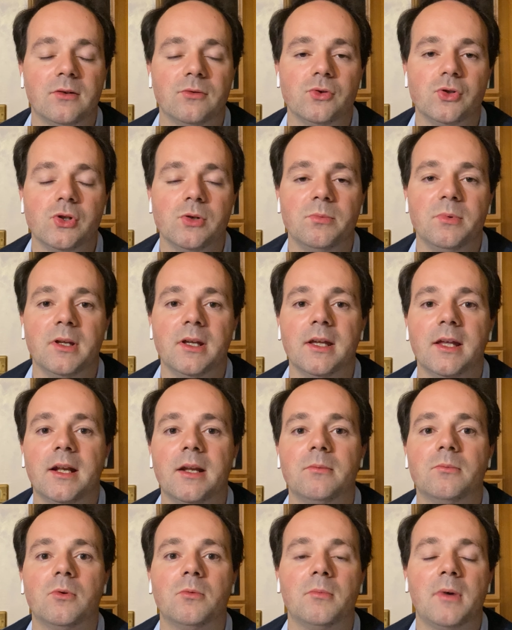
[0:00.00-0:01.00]
non ci
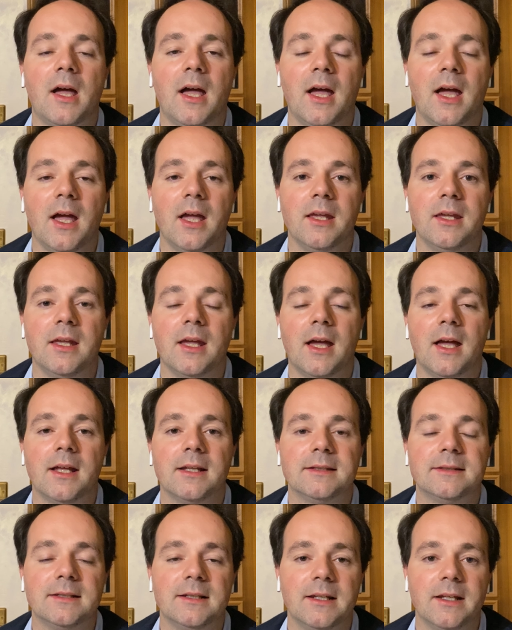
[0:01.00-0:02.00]
piegheremo mai,
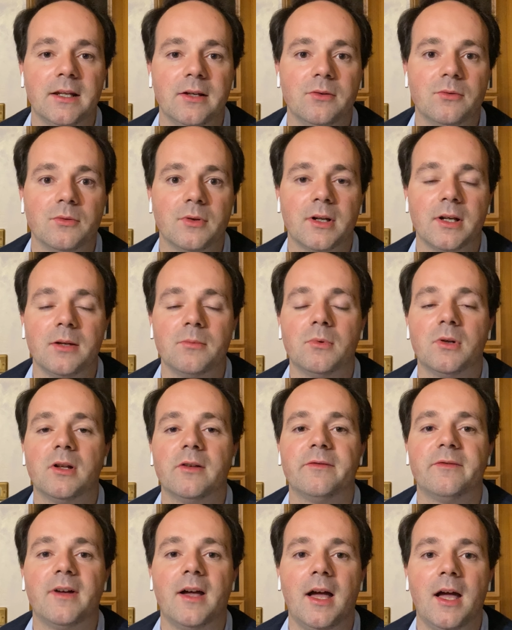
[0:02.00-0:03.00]
anzi li ridurremo la
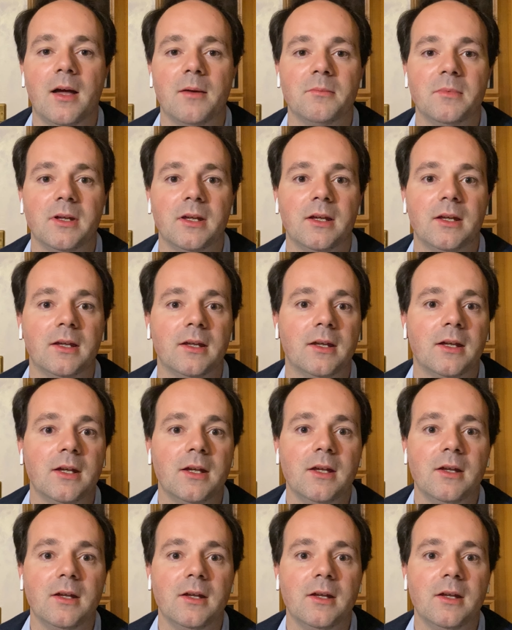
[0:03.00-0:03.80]
fame,